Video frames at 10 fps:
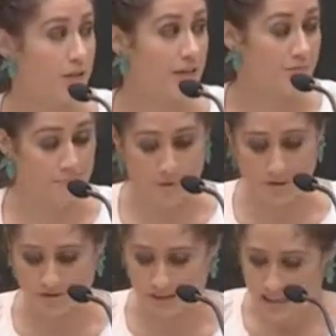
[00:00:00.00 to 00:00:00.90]
Por
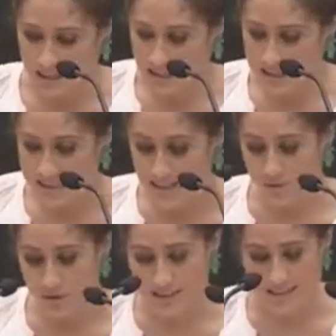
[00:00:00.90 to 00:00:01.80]
ejemplo, las
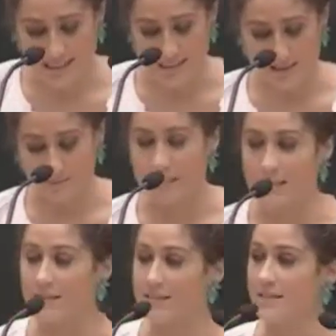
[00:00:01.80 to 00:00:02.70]
deudas que están
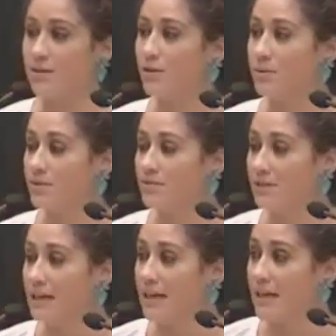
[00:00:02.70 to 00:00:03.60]
pendientes de cobro
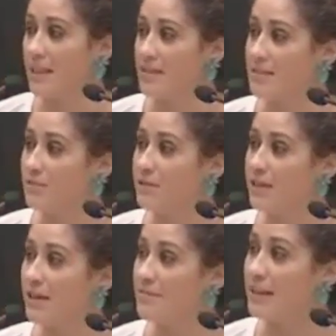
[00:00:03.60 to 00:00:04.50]
en la Agencia
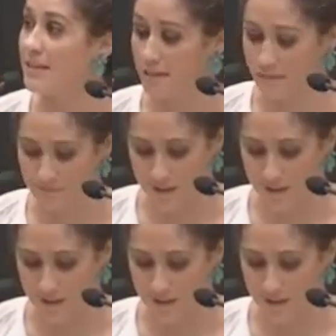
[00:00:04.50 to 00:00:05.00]
Tributaria de Madrid.